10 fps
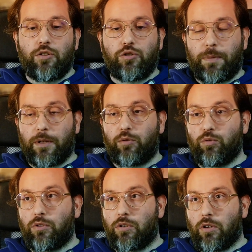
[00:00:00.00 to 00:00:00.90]

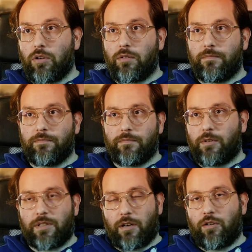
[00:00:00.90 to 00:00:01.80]
Soprattutto
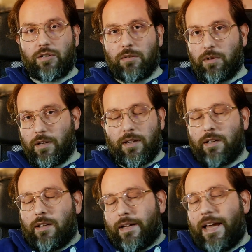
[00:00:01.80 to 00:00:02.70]
questa cosa è,
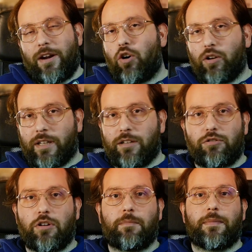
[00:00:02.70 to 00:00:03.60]
eh, è nota
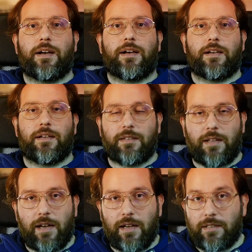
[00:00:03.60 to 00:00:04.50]
insomma
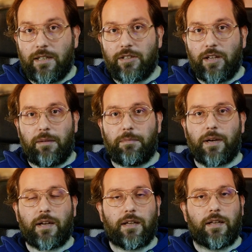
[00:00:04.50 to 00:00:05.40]
da, da
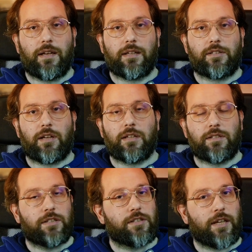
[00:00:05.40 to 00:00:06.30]
sempre che c'è una
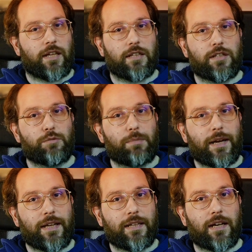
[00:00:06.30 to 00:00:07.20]
discreta
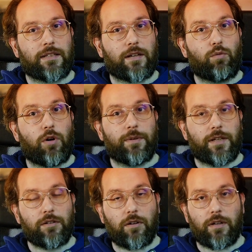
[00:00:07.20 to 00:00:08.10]
disparità tra
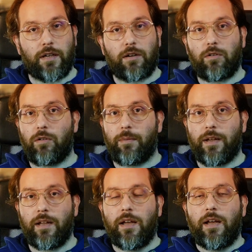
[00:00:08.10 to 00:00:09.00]
uomini e donne
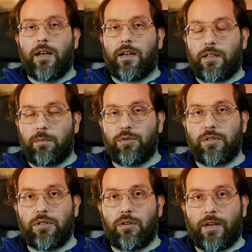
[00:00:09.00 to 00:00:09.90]
come
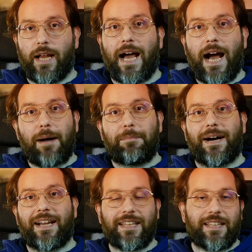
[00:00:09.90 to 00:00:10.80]
retribuzione a
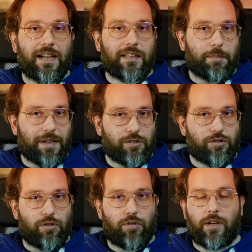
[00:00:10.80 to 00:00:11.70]
parità di
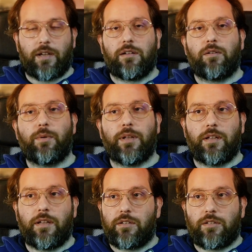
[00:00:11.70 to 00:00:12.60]
mansione
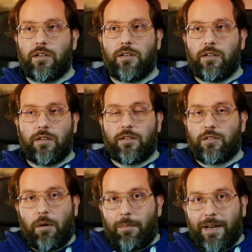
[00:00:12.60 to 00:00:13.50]
quindi se
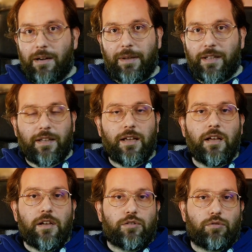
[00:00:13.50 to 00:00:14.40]
insomma, banalmente
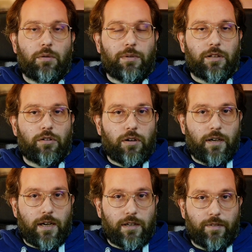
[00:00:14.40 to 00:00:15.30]
se un uomo e una
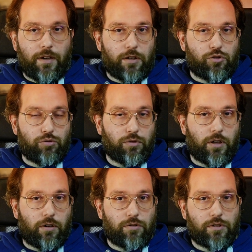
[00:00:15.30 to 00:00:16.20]
donna vengono
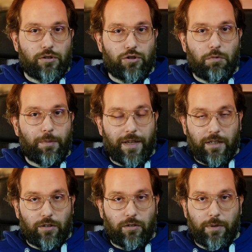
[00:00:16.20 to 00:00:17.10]
assunti nello stesso
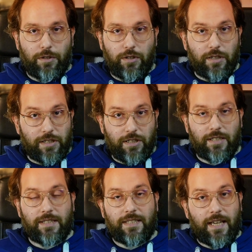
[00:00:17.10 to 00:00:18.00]
momento presso la
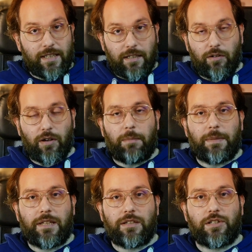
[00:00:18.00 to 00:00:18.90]
stessa azienda con la
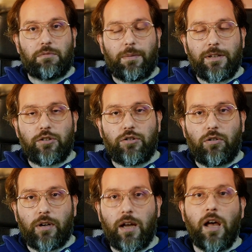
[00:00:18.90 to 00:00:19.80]
medesima
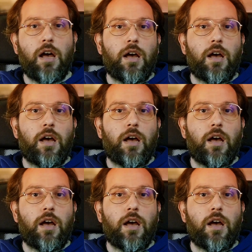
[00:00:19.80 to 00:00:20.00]
mansione